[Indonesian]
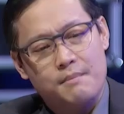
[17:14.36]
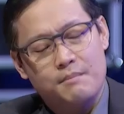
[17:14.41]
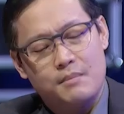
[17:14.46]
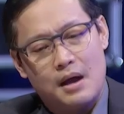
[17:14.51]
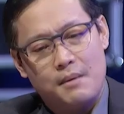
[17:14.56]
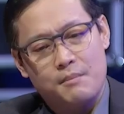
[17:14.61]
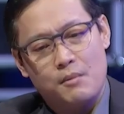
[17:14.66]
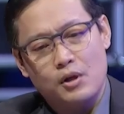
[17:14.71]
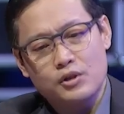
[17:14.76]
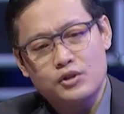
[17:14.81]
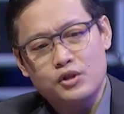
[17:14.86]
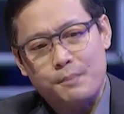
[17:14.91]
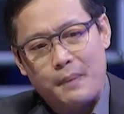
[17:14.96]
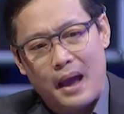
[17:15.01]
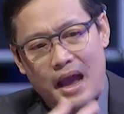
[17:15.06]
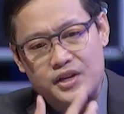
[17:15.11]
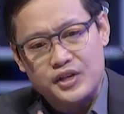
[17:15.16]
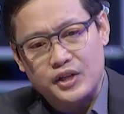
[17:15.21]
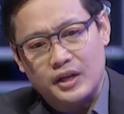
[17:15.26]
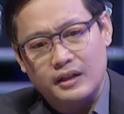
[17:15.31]
I'm, I'm also
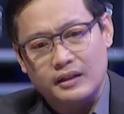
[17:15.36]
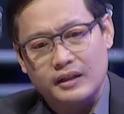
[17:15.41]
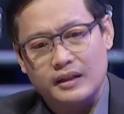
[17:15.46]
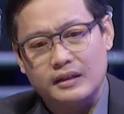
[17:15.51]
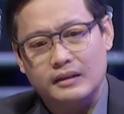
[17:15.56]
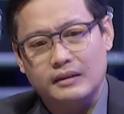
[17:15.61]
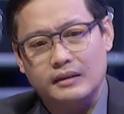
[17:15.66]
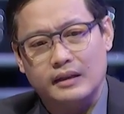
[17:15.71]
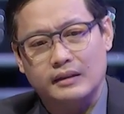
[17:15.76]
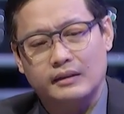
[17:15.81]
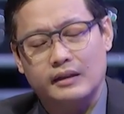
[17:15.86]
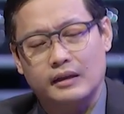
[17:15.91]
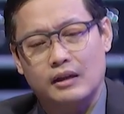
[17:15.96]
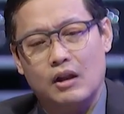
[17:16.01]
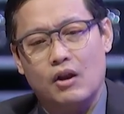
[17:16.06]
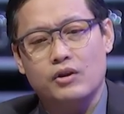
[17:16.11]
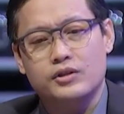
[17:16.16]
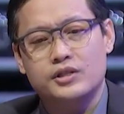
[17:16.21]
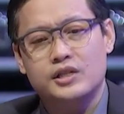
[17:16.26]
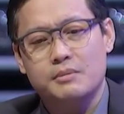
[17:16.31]
passionate in, in
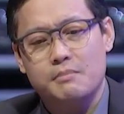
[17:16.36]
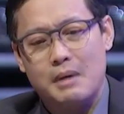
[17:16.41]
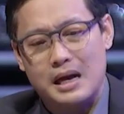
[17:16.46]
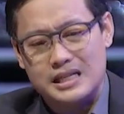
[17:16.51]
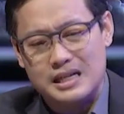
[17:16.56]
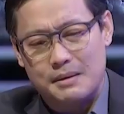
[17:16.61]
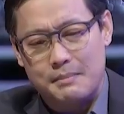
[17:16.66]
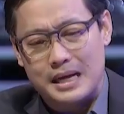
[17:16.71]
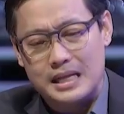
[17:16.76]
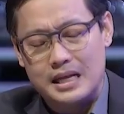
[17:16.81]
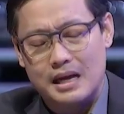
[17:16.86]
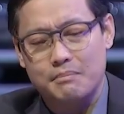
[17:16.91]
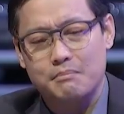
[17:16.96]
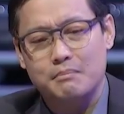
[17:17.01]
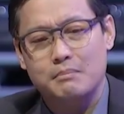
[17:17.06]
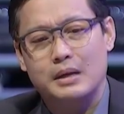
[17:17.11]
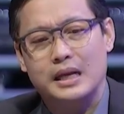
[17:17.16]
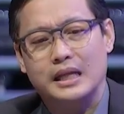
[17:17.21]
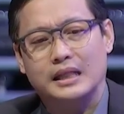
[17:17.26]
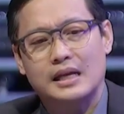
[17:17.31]
technology, baca banyak
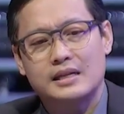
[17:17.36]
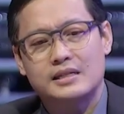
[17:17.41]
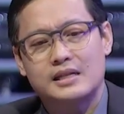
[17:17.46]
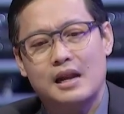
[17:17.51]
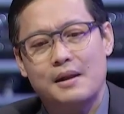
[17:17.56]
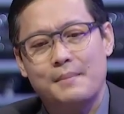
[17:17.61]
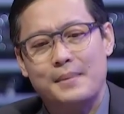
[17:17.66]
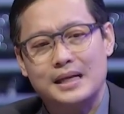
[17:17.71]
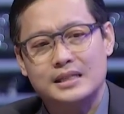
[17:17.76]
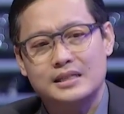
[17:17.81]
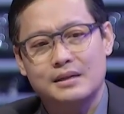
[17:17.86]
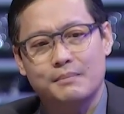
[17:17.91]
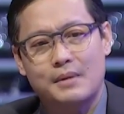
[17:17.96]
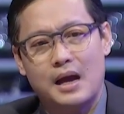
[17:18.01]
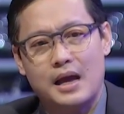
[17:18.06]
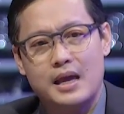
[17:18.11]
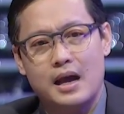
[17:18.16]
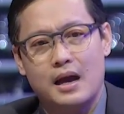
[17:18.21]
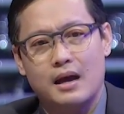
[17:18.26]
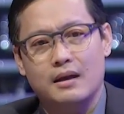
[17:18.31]
berita segala macam
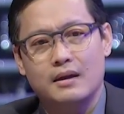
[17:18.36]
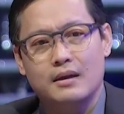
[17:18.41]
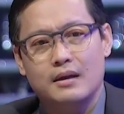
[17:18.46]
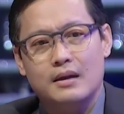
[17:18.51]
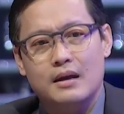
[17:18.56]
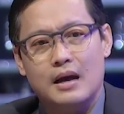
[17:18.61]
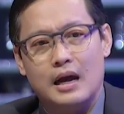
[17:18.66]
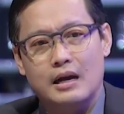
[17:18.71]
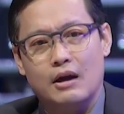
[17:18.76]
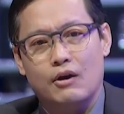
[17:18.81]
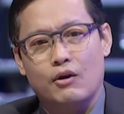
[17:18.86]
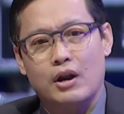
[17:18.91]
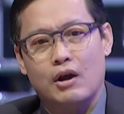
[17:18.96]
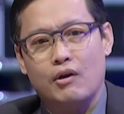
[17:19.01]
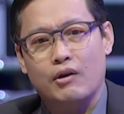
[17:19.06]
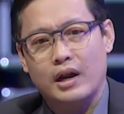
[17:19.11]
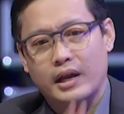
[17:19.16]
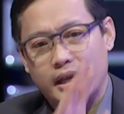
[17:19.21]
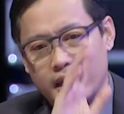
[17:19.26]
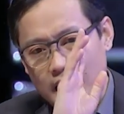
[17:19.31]
kayak ada
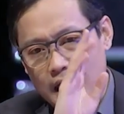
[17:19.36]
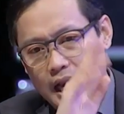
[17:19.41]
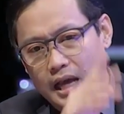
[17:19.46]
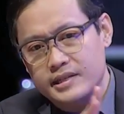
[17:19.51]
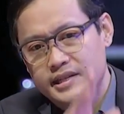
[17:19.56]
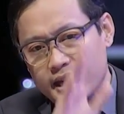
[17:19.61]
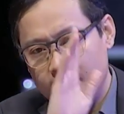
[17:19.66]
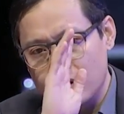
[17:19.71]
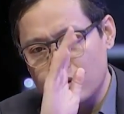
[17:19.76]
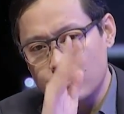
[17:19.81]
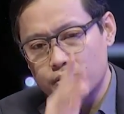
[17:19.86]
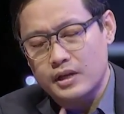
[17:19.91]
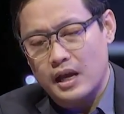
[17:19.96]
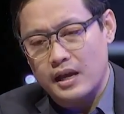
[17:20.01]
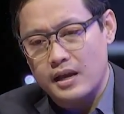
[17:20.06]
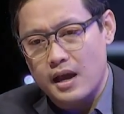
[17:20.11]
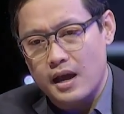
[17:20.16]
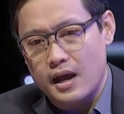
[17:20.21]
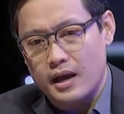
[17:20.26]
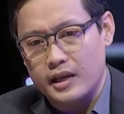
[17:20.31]
orang-orang gila jenius
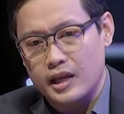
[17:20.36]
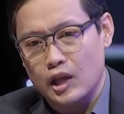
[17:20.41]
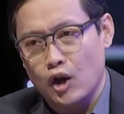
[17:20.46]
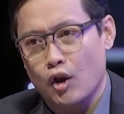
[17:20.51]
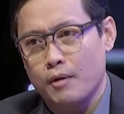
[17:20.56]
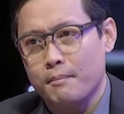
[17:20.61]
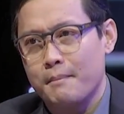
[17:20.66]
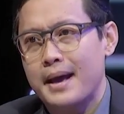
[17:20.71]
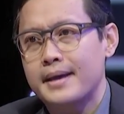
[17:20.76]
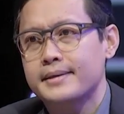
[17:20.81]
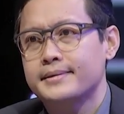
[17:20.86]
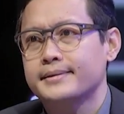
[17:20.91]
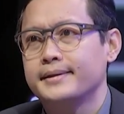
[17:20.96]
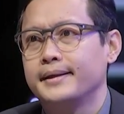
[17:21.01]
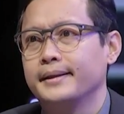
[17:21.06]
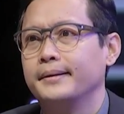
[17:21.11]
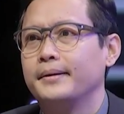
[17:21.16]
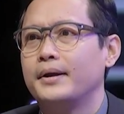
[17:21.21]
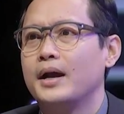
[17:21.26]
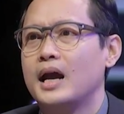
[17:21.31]
kayak Elon
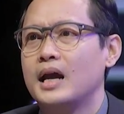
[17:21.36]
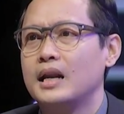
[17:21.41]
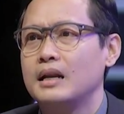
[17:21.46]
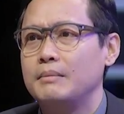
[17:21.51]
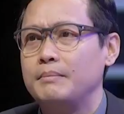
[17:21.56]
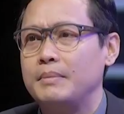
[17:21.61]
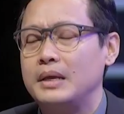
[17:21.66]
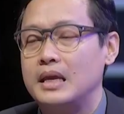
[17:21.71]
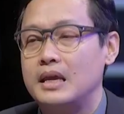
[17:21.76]
Musk gitu kan